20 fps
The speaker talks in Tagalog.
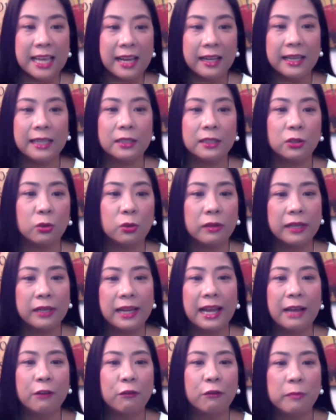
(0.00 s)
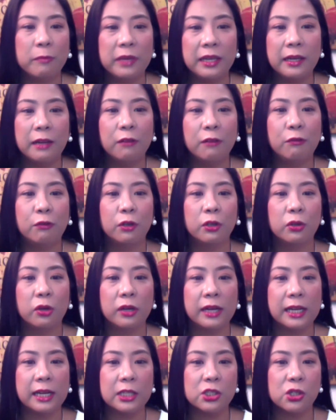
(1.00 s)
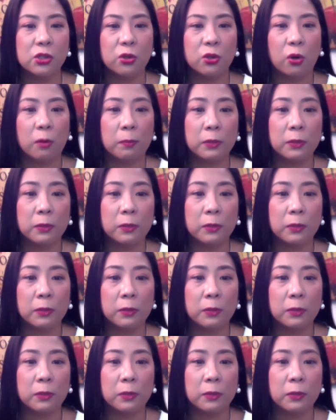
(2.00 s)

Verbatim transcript: Second, do they have meaningful connection